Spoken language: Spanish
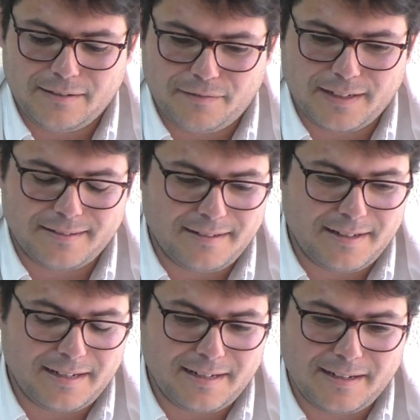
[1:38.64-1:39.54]

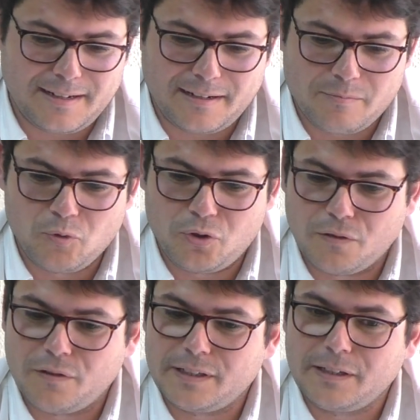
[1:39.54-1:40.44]
frase que, que
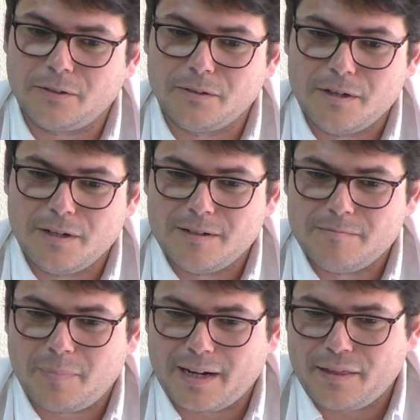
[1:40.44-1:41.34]
muchos béticos
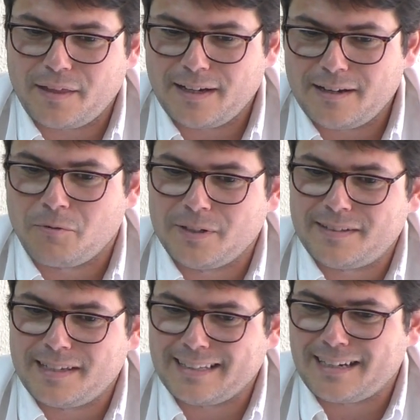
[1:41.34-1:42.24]
parece que le
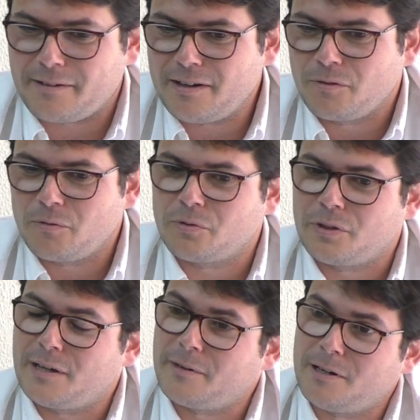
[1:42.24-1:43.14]
cuesta ya trabajo incluso
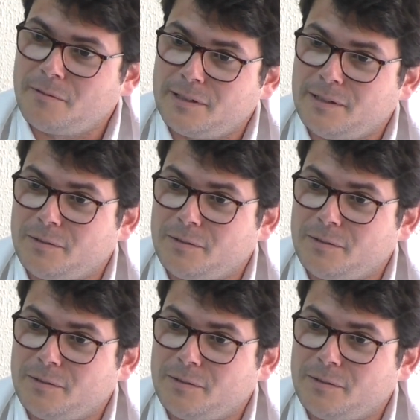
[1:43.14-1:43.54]
ir a ver el Betty,